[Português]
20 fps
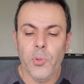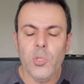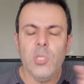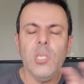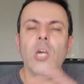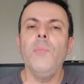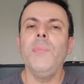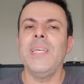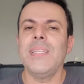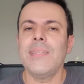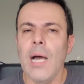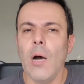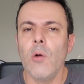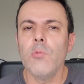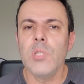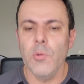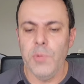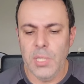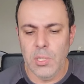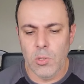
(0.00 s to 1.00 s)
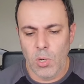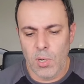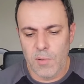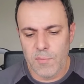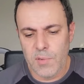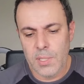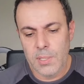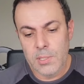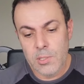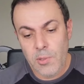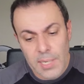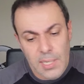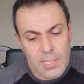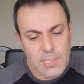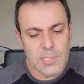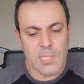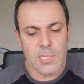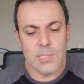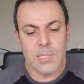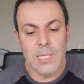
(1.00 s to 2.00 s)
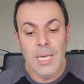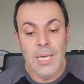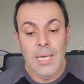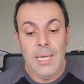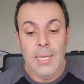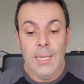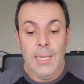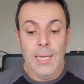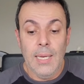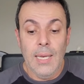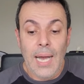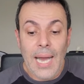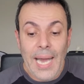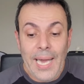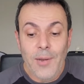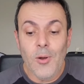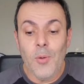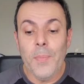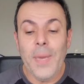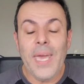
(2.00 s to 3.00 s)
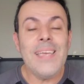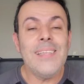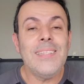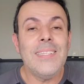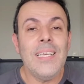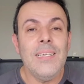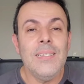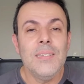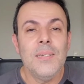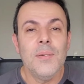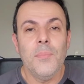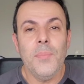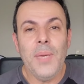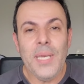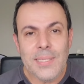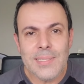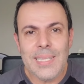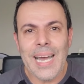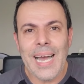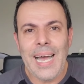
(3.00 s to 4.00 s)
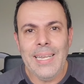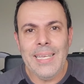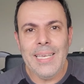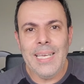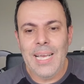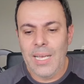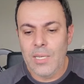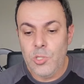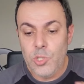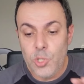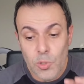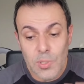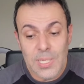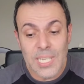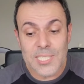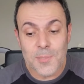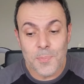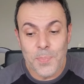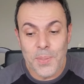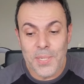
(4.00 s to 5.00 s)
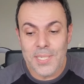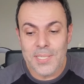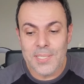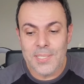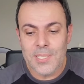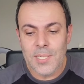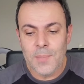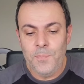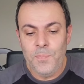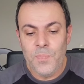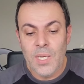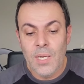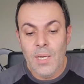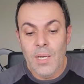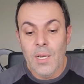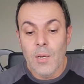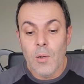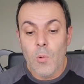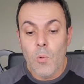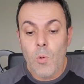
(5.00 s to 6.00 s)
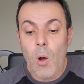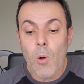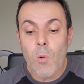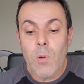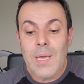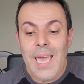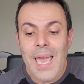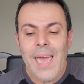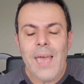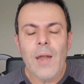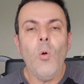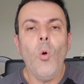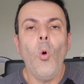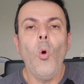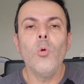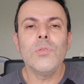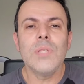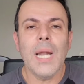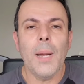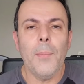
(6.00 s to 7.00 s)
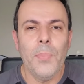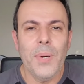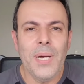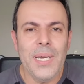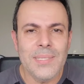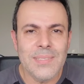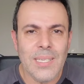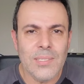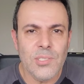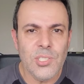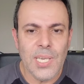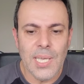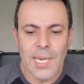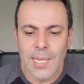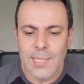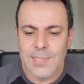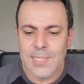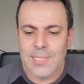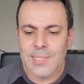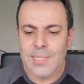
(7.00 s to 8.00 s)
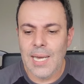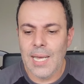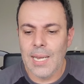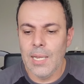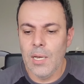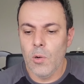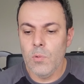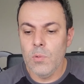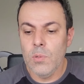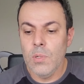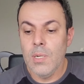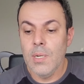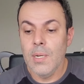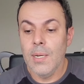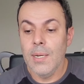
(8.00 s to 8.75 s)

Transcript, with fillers: por que o metal não inova? Então ele diz: Iron Maiden, Metallica, Judas Priest, qualquer outra banda de grande escalão